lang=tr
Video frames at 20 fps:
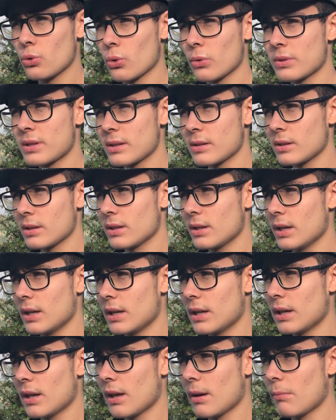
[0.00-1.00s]
çok sık
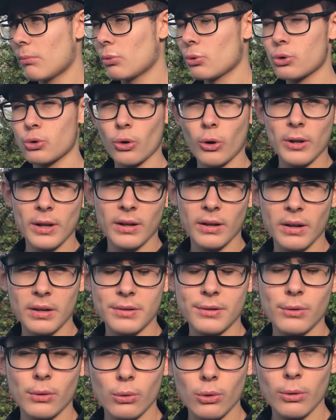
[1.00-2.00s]
e, bunu soran
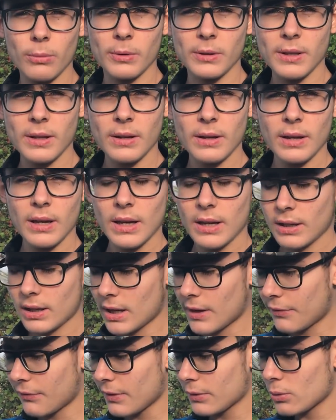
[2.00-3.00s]
arkadaşlar oluyor bana.
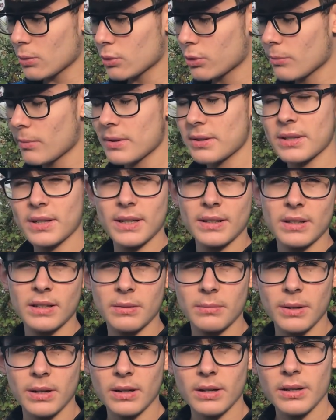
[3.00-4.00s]
Kafayı doldurmaya dikkat
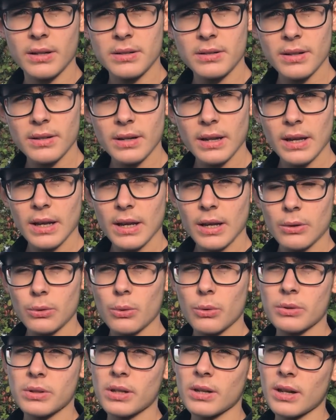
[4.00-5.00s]
edelim arkadaşlar.
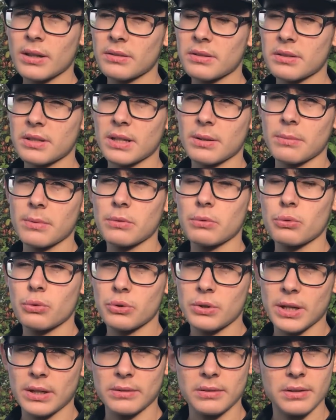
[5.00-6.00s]
Yoksa atış eğimimiz
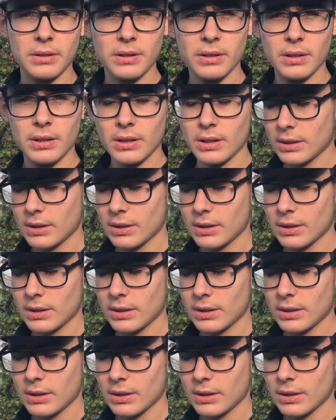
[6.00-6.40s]
düşecektir.